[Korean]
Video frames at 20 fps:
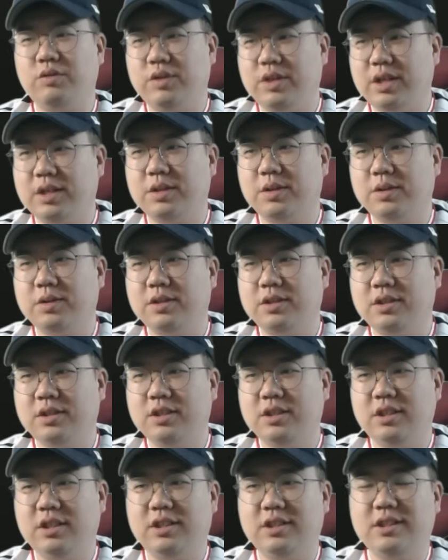
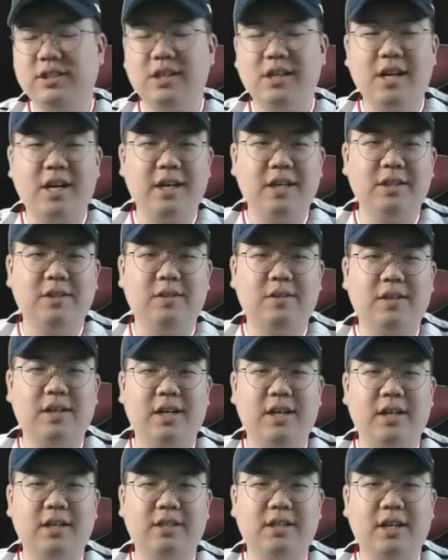위해서는 이
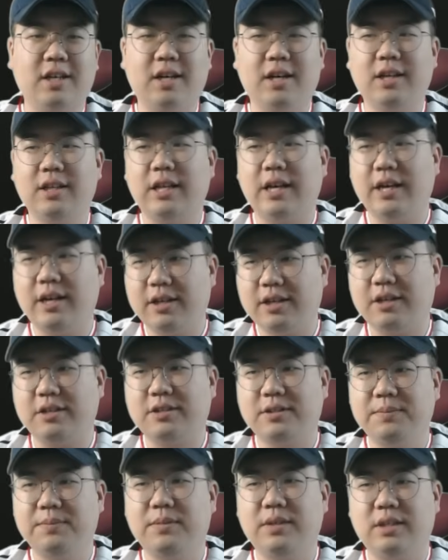슬라이더가
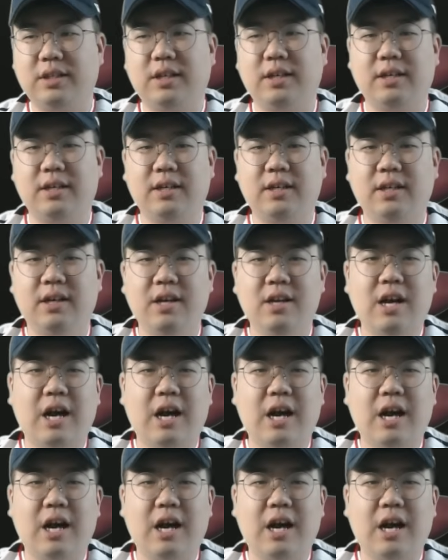살아나야겠습니다.